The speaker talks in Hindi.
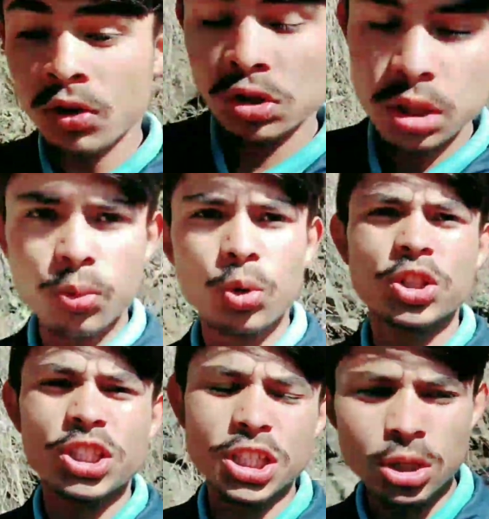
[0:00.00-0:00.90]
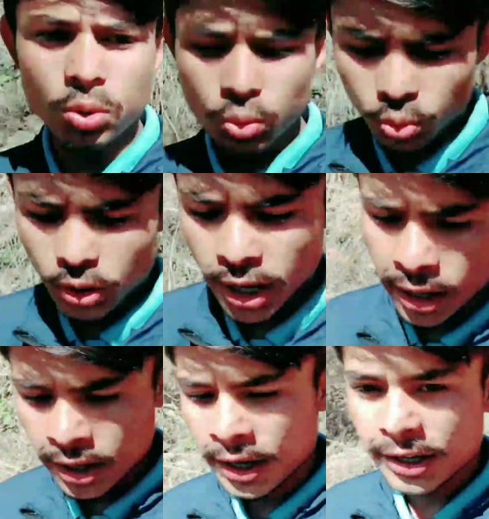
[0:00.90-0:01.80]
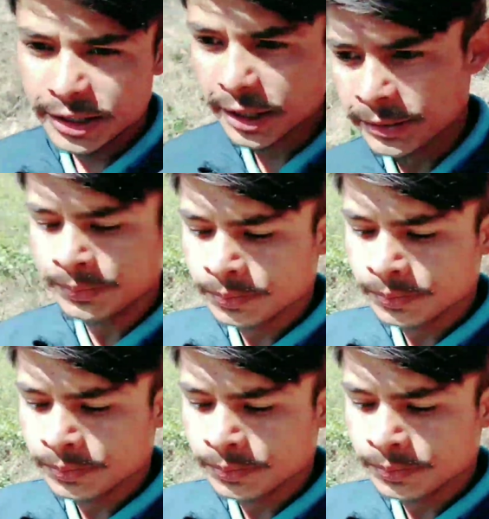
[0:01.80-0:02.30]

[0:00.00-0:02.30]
गाँव से बहुत ही ज़्यादा दूर है ठीक है